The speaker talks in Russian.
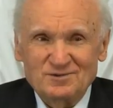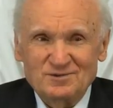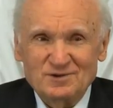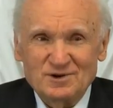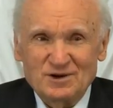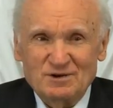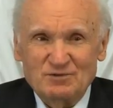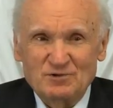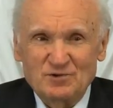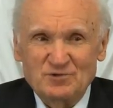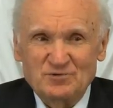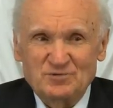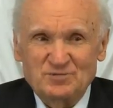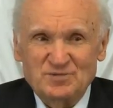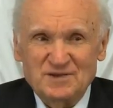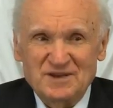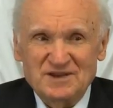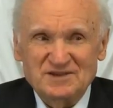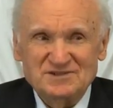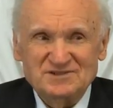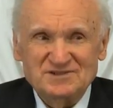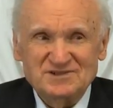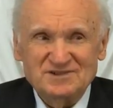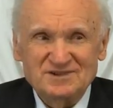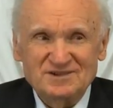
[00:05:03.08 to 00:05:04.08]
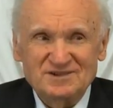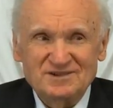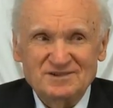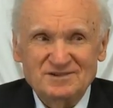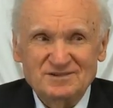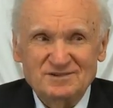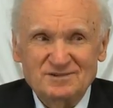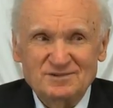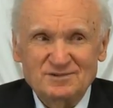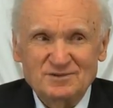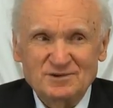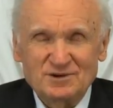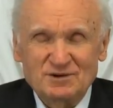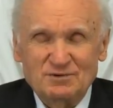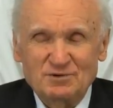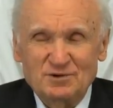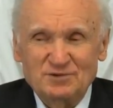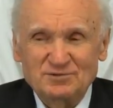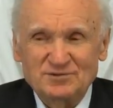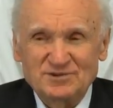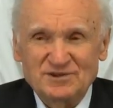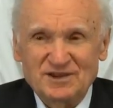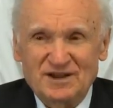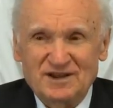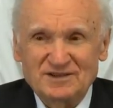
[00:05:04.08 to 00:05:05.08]
у кого в песне, у кого
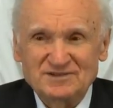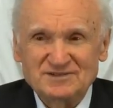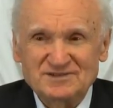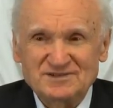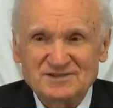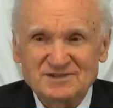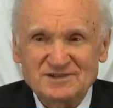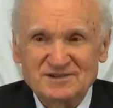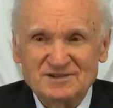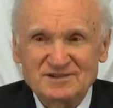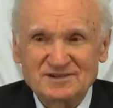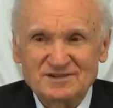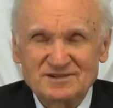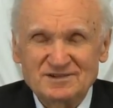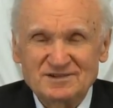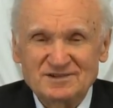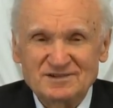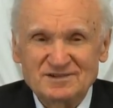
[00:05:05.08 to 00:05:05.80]
в танце,